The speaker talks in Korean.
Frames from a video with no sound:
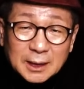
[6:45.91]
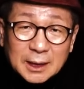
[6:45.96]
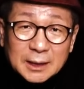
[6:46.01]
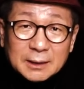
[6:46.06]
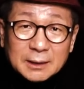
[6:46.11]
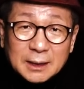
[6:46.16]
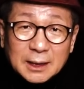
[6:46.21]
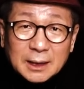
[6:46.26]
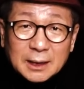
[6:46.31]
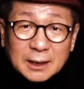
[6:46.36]

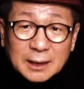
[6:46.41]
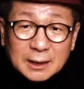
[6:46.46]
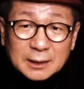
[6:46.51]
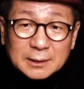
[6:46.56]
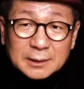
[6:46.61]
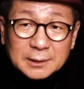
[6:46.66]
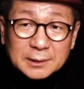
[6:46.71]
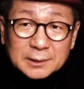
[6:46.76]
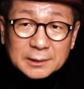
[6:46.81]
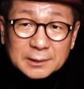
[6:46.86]
한때
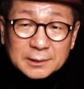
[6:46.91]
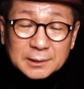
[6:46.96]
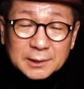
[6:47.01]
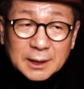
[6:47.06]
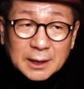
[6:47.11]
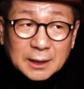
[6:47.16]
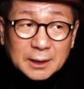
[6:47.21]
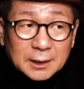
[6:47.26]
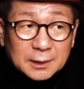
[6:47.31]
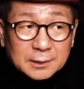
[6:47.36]
그
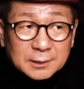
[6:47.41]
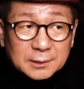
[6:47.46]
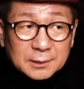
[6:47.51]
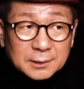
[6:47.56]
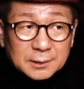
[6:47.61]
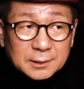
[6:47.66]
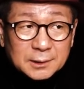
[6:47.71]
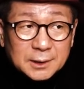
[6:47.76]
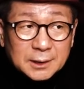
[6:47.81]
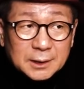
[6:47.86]
제가
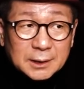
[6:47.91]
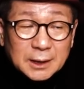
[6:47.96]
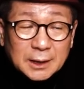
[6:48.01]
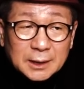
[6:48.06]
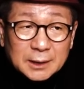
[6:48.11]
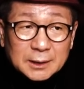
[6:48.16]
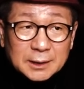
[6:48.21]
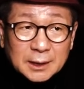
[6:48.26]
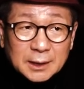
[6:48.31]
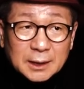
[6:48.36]
그
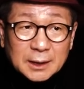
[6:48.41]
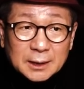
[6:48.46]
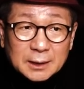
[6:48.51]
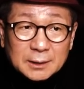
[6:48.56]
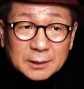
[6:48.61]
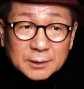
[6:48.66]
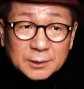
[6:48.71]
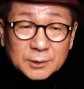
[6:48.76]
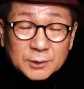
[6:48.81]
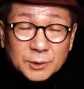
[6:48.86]
기자 생활